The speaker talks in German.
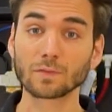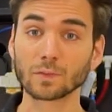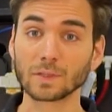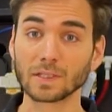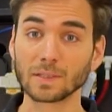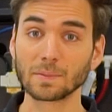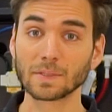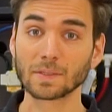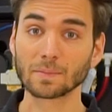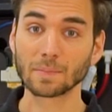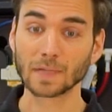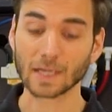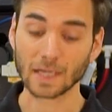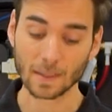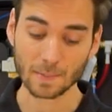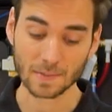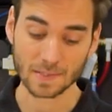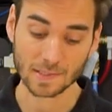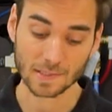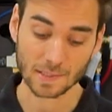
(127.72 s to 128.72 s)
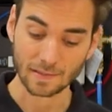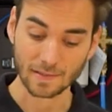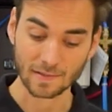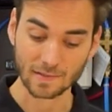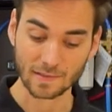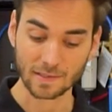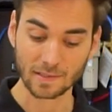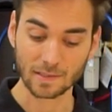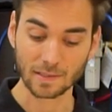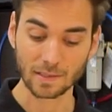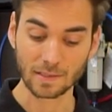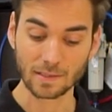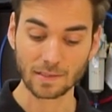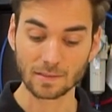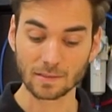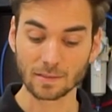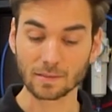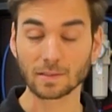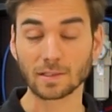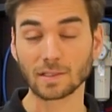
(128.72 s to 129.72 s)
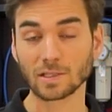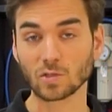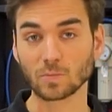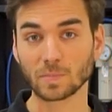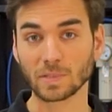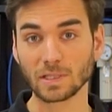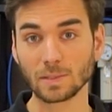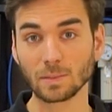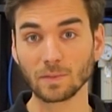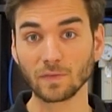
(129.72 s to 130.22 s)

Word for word: von EBM Papst, der sich hier hinten in der Spindel